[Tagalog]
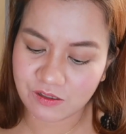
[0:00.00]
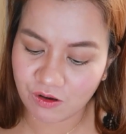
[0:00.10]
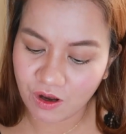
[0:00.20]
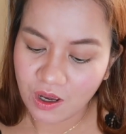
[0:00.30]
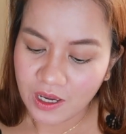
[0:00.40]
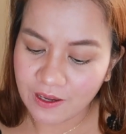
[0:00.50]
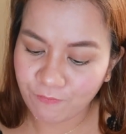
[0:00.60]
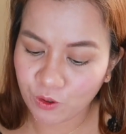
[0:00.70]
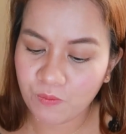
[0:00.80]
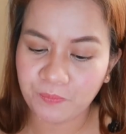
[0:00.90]
So,
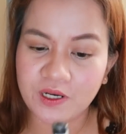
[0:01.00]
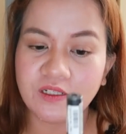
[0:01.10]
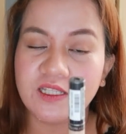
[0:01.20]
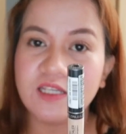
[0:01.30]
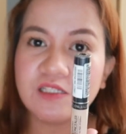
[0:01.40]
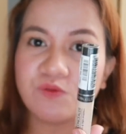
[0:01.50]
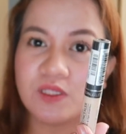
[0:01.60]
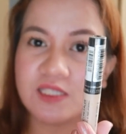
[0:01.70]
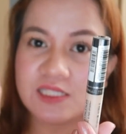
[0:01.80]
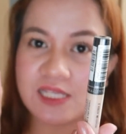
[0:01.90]
if you compare this
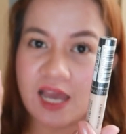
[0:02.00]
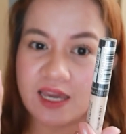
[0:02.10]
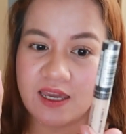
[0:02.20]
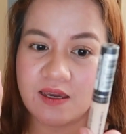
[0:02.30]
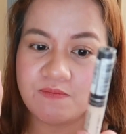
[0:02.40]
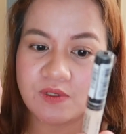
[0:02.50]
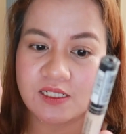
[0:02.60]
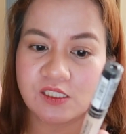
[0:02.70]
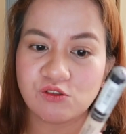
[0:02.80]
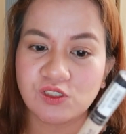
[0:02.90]
with this SAM,
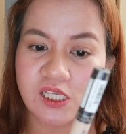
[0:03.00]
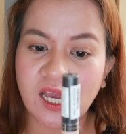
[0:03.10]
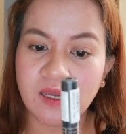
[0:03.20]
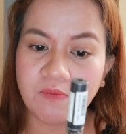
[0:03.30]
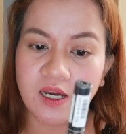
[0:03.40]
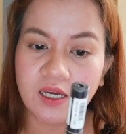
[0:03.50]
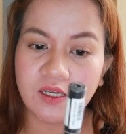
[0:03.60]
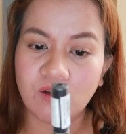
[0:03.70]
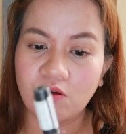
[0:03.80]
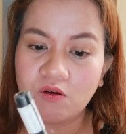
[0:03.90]
kasi itong SAM
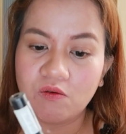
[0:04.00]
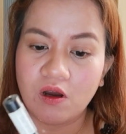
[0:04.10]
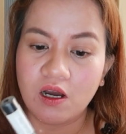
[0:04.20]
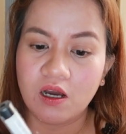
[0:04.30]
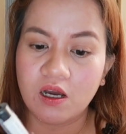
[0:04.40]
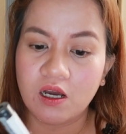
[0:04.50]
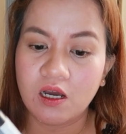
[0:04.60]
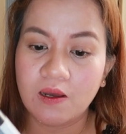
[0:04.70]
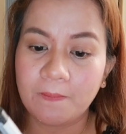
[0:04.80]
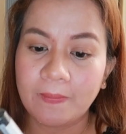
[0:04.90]
ay oh, uh,